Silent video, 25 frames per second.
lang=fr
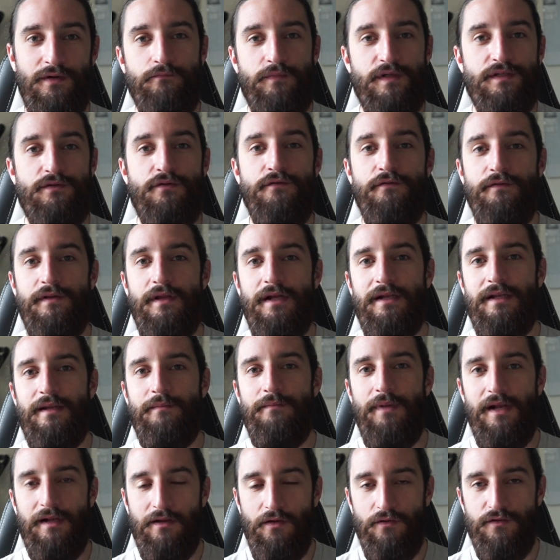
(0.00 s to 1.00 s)
Parce qu'au final, des
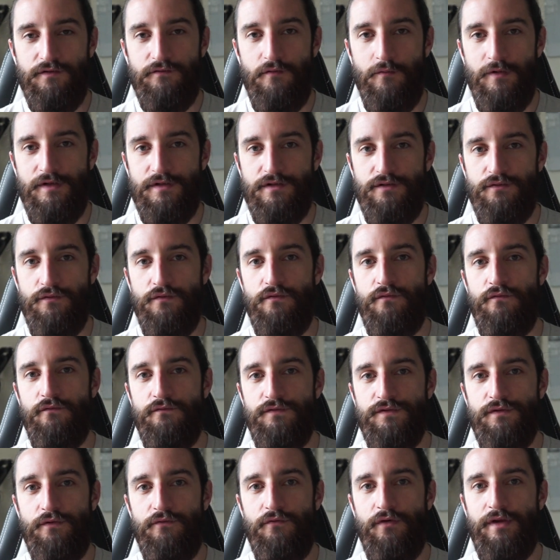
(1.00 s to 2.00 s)
belles transformations,
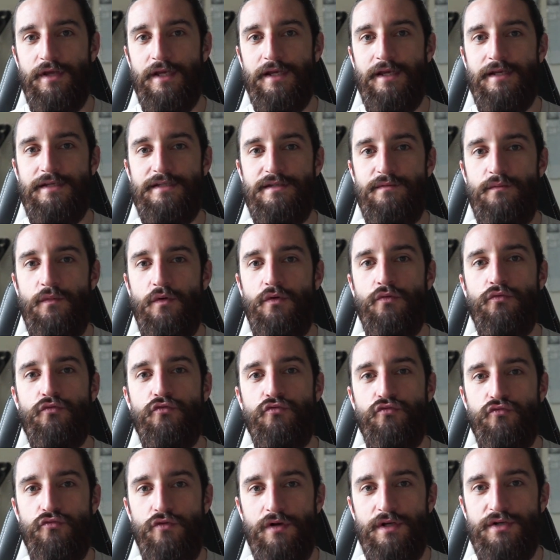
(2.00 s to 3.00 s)
vous en voyez quasiment
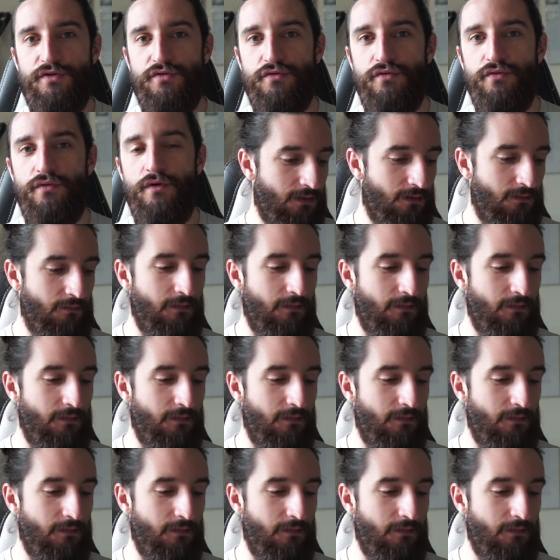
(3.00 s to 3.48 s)
tous les jours.